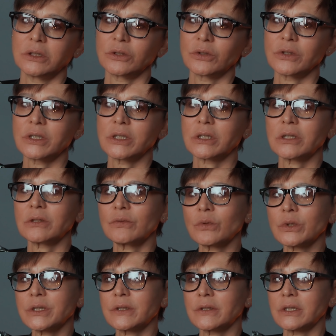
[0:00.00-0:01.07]
То есть это
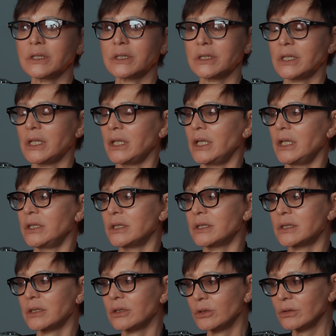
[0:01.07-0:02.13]
двойственное состояние.
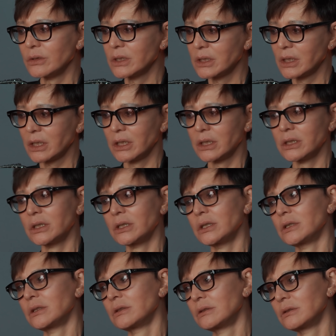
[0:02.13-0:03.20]
С одной
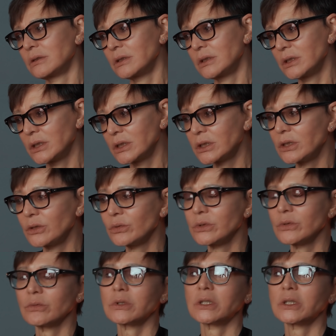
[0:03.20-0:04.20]
стороны, это люди, у